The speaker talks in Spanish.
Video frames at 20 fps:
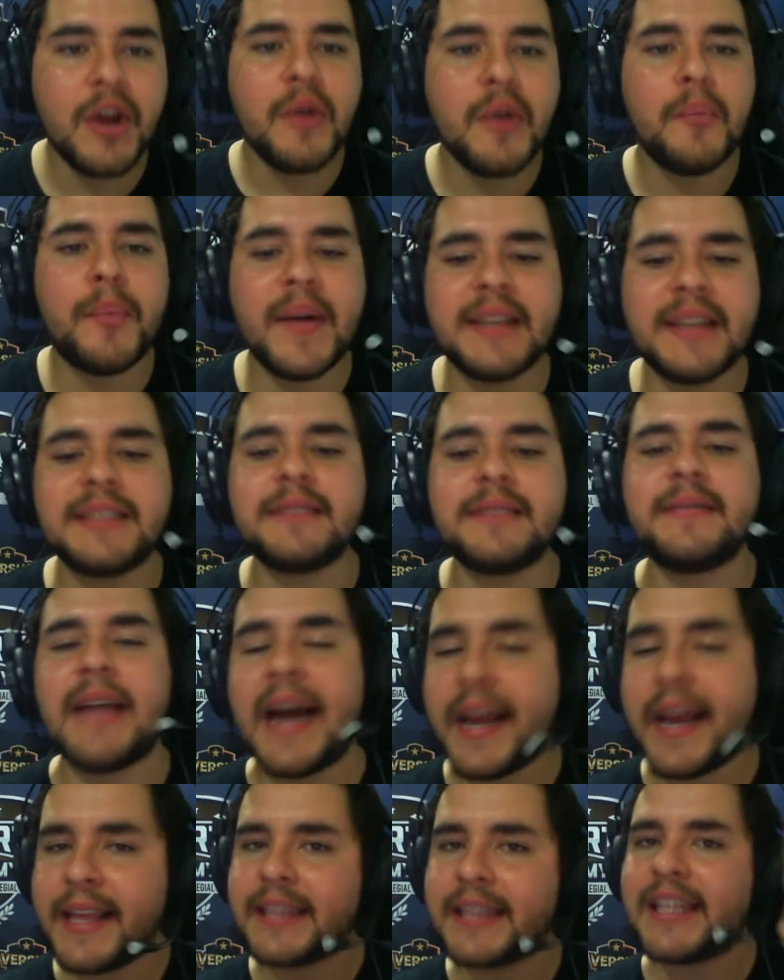pues
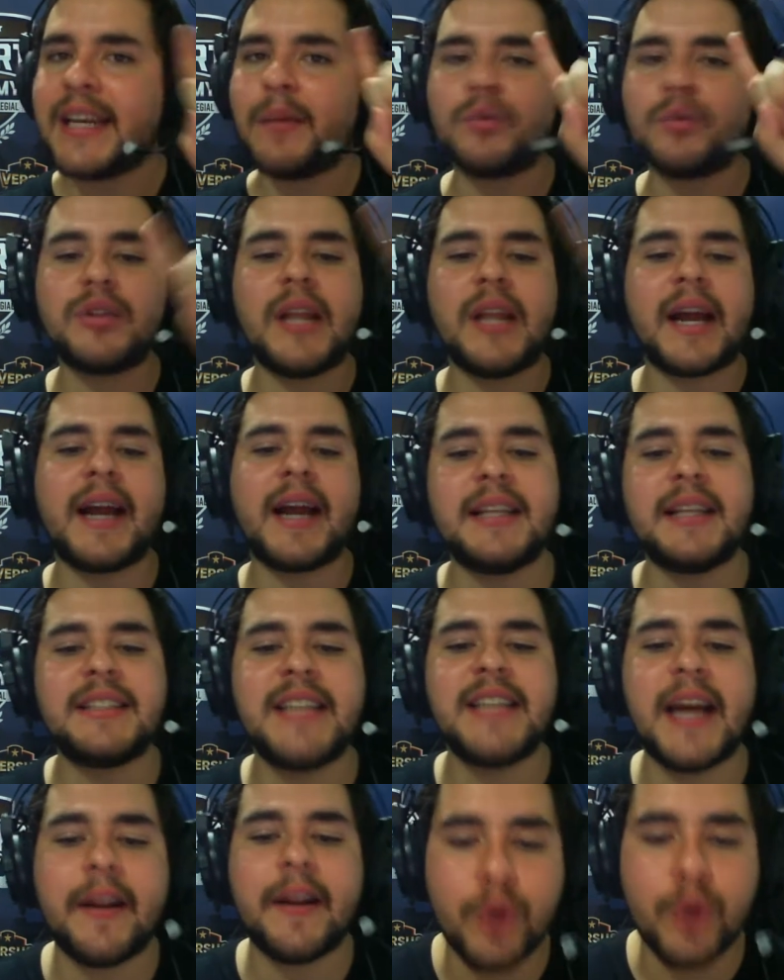ahí ya tenemos la
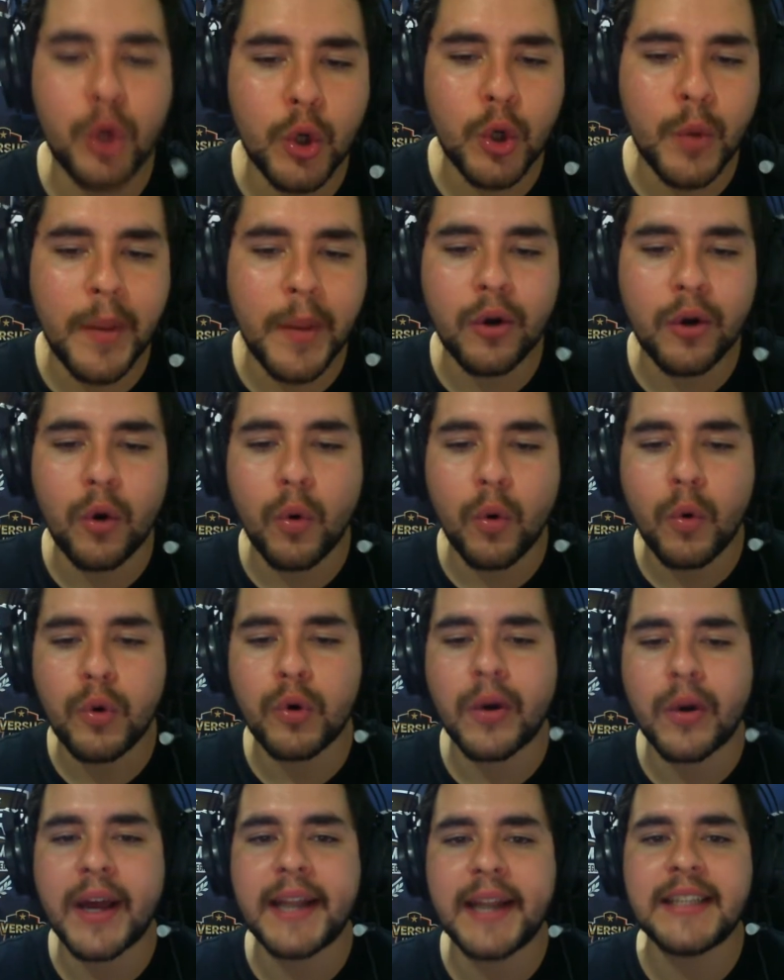ganancia número
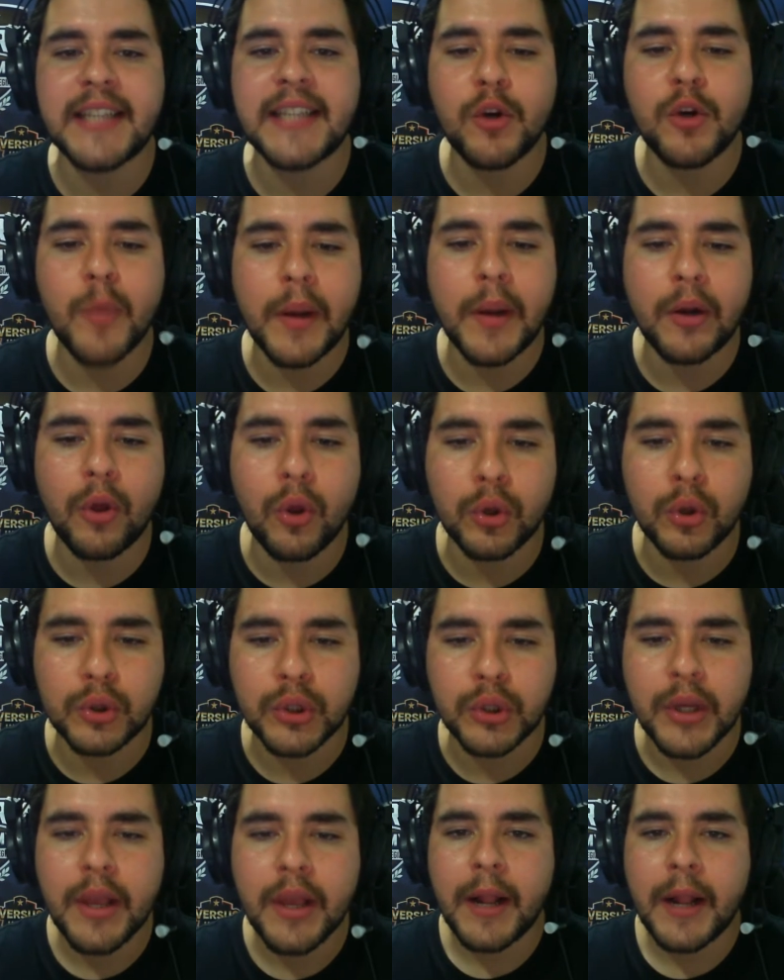1, ganancia número 2
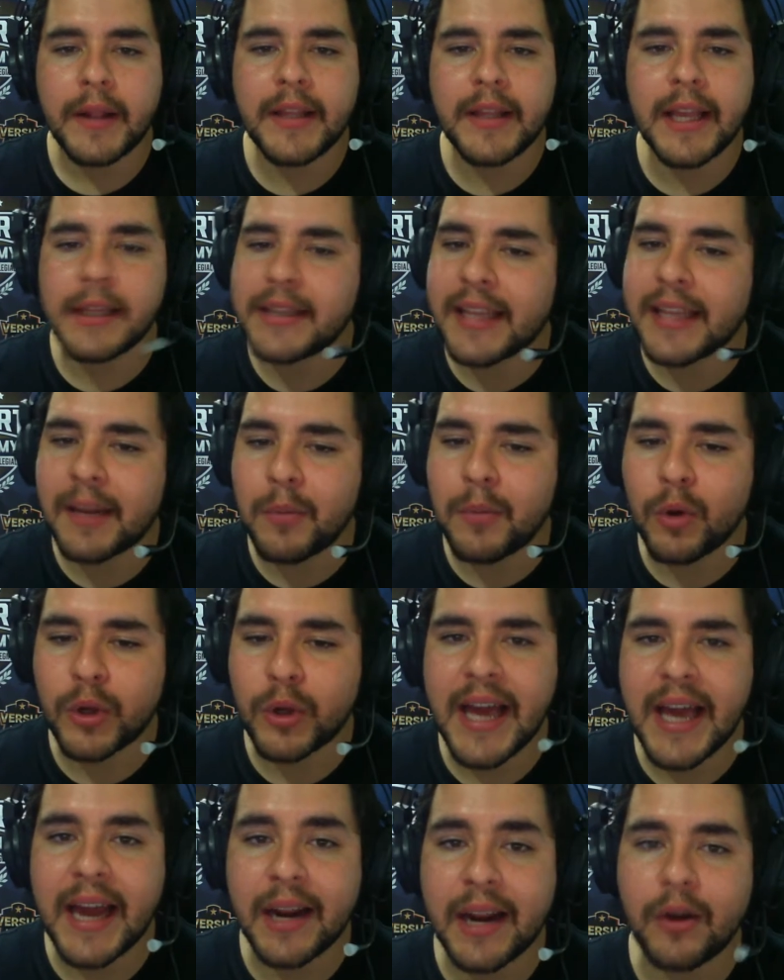de
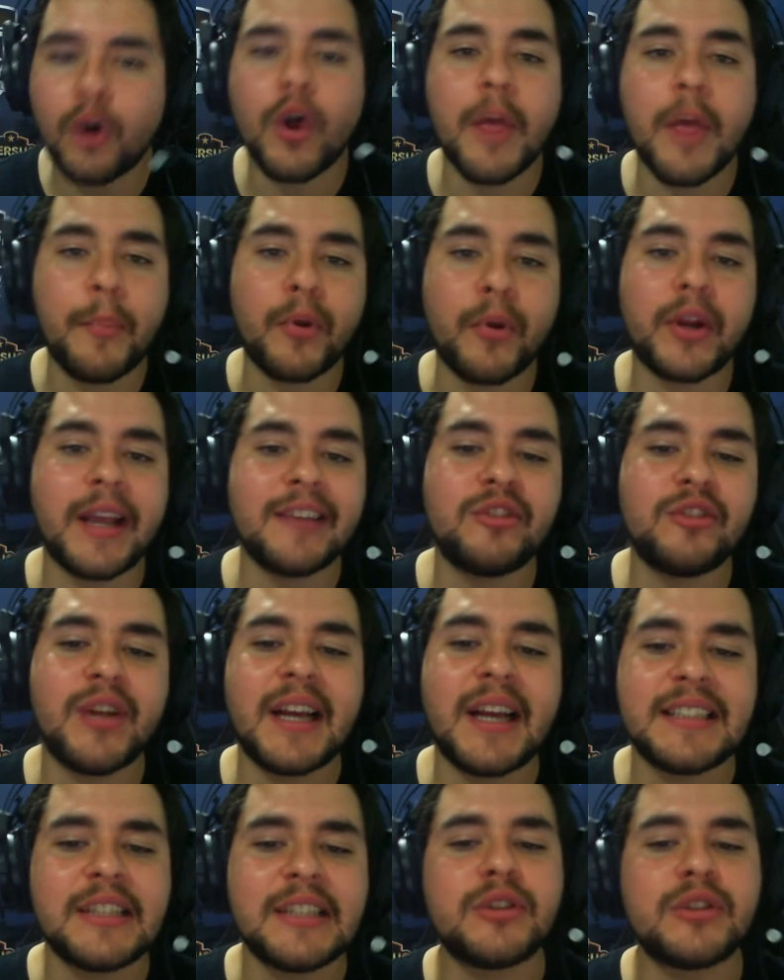desbloquear o de por qué estoy
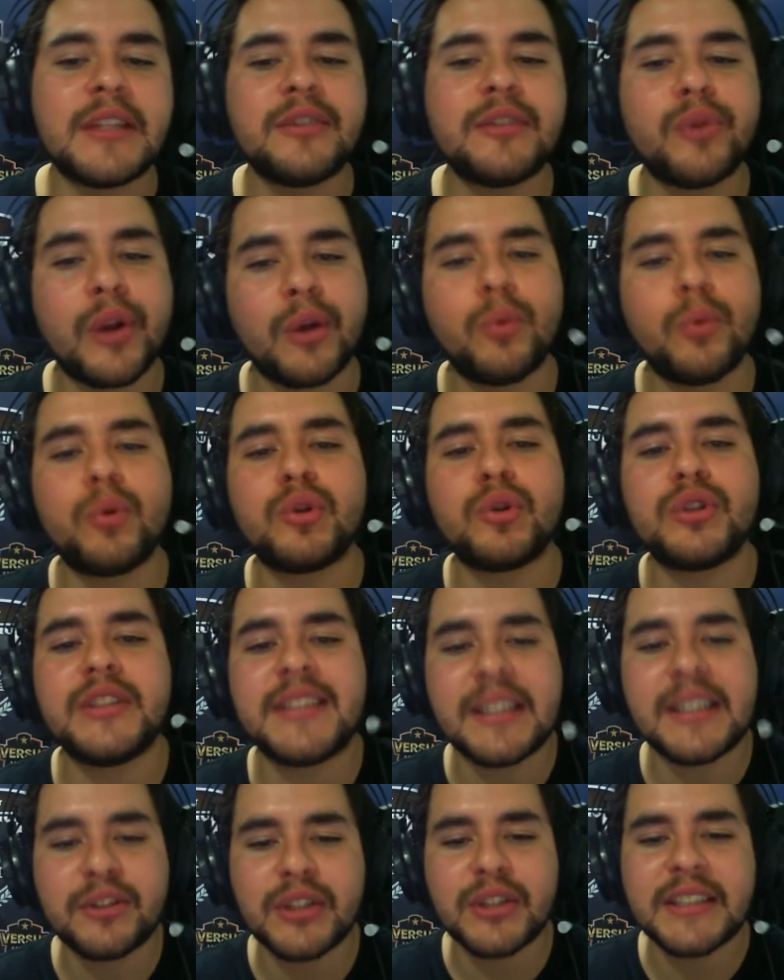gastando tantos recursos y
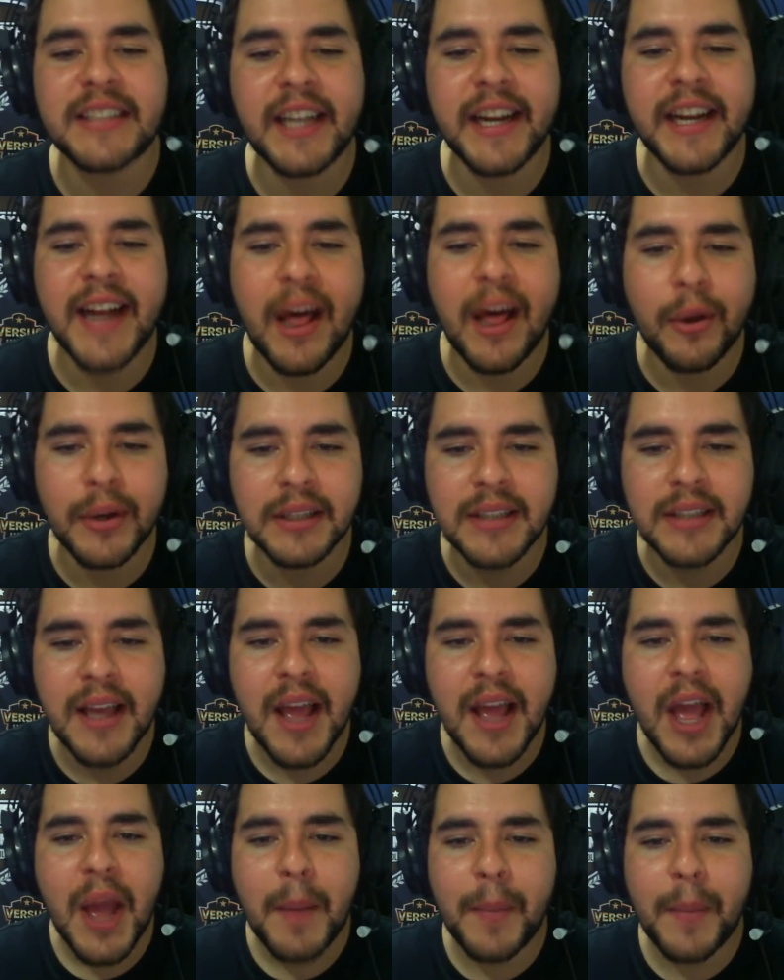tantos aceleradores
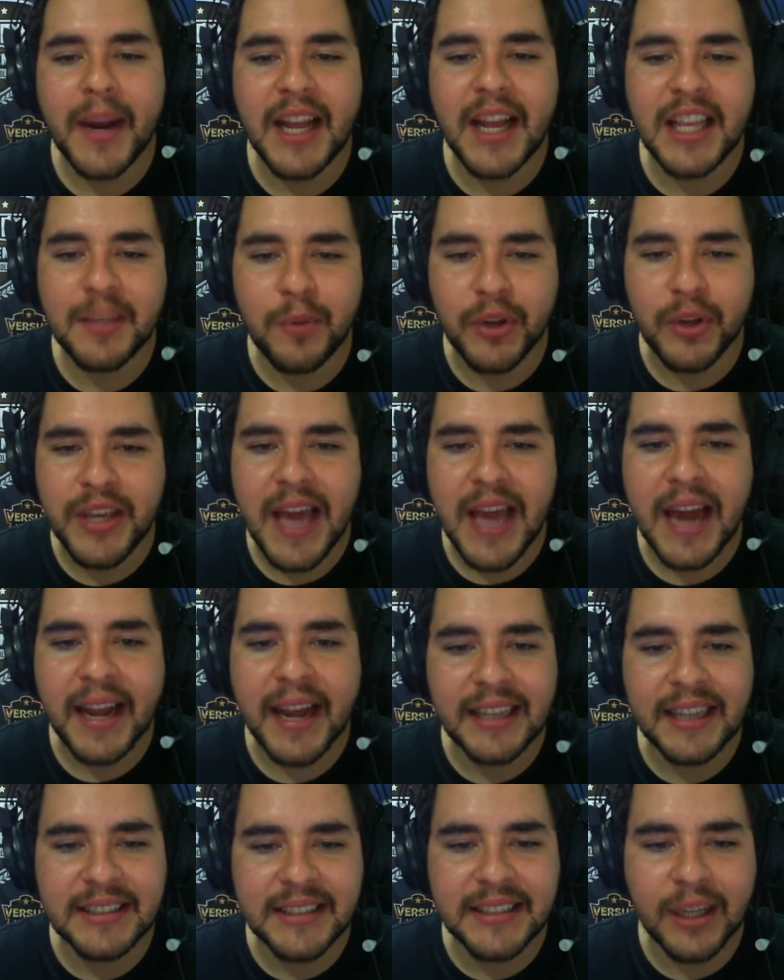para desbloquear
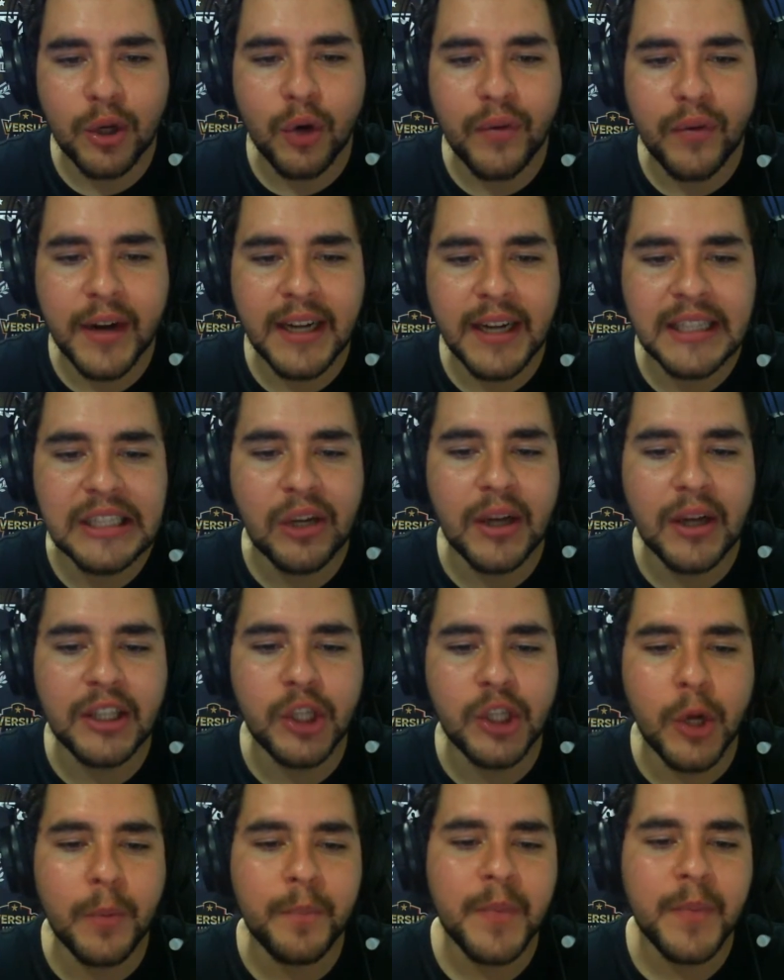este cofre en esta
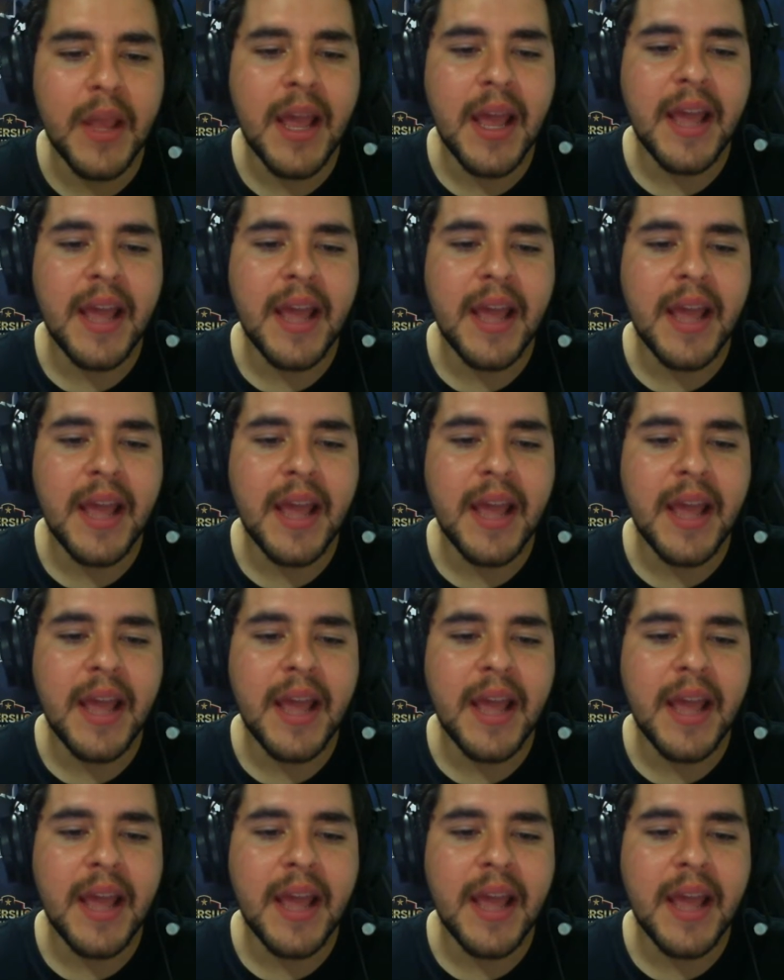ocasión,